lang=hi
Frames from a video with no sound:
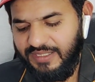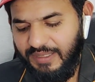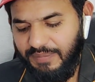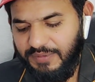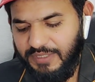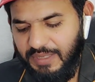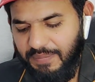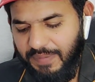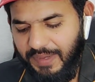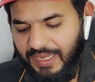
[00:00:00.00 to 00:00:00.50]

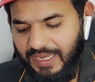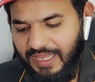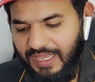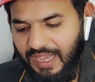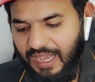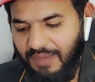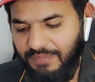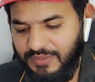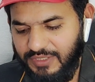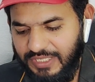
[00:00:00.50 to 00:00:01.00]
सबसे पहले
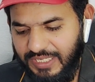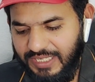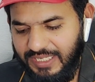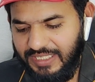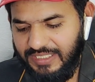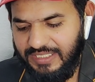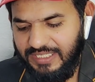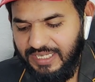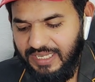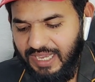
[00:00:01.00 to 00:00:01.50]
आप चेक
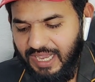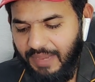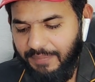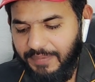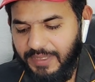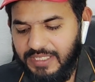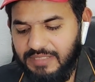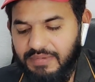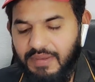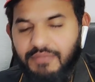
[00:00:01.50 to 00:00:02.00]
कीजिए
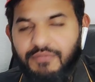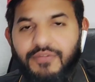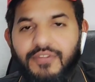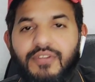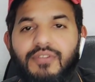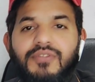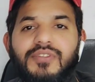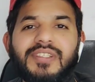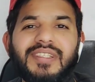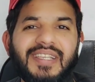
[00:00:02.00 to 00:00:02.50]
आपके इस पर
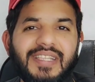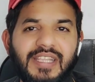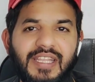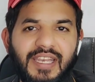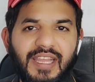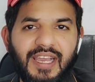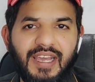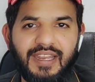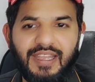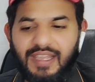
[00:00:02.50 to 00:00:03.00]
व्यूज़
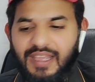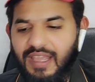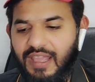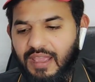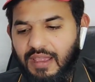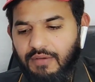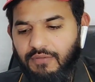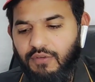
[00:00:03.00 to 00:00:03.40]
कितने आ रहे हैं